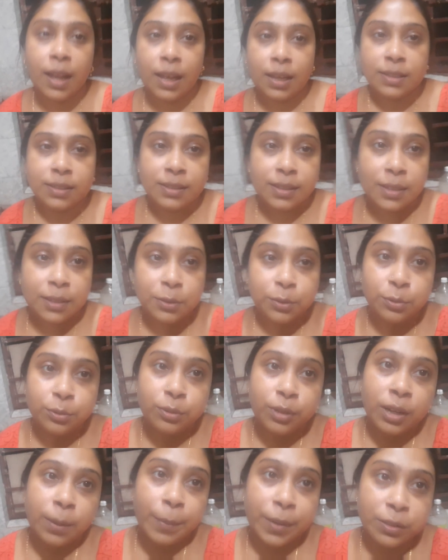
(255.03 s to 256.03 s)
আজ যেহেতু
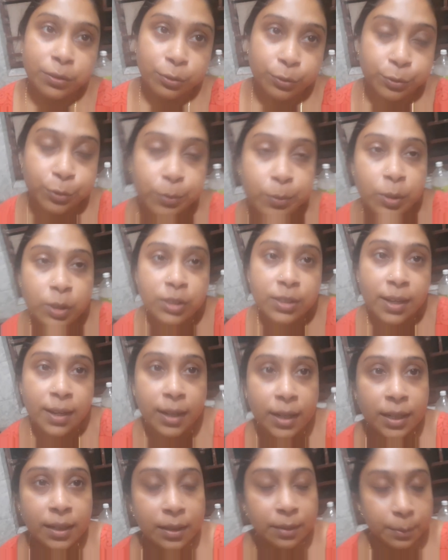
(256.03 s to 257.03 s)
আমার
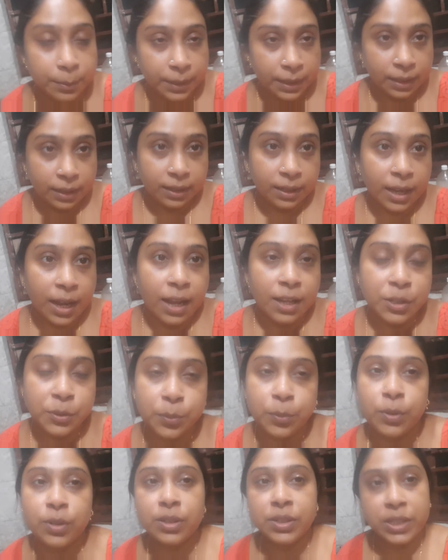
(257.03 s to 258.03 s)
শ্বশুরমশাইয়ের মানে কাজ
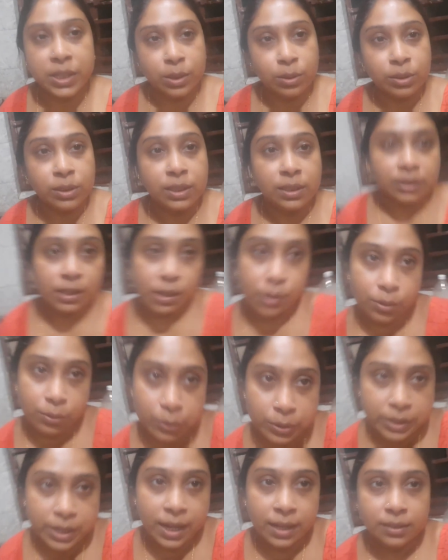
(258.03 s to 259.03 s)
করেছিল তিথি
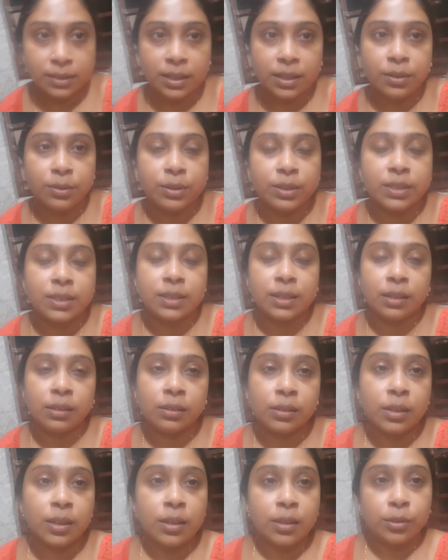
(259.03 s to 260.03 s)
অনুযায়ী আজকে হয়েছে
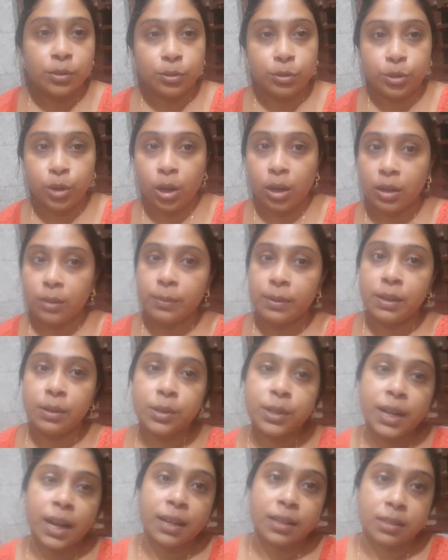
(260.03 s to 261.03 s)
তো
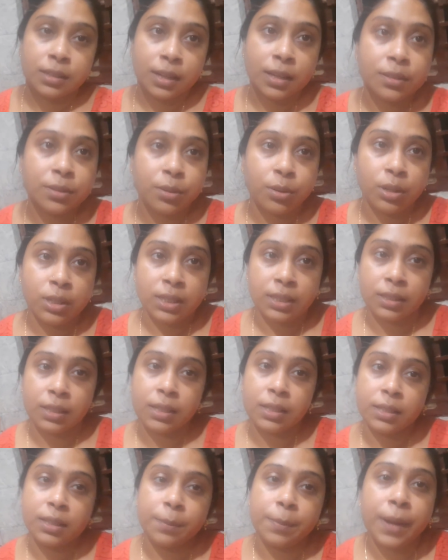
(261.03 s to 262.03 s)
সকালবেলাও কাজ টাজ করে যেতে
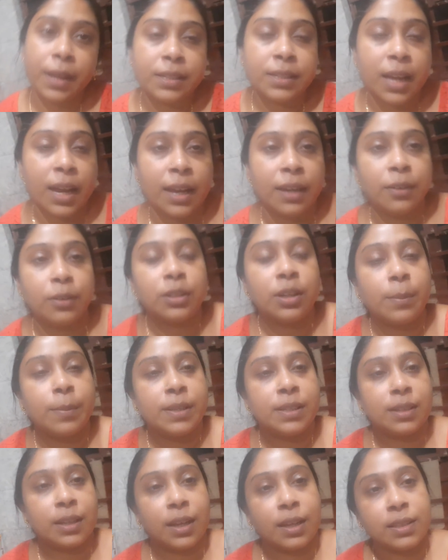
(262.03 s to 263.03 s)
যেতে প্রায় সাড়ে নটা
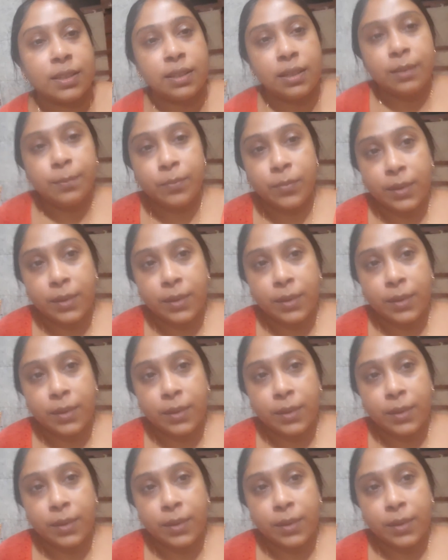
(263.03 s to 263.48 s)
বেজে গেছে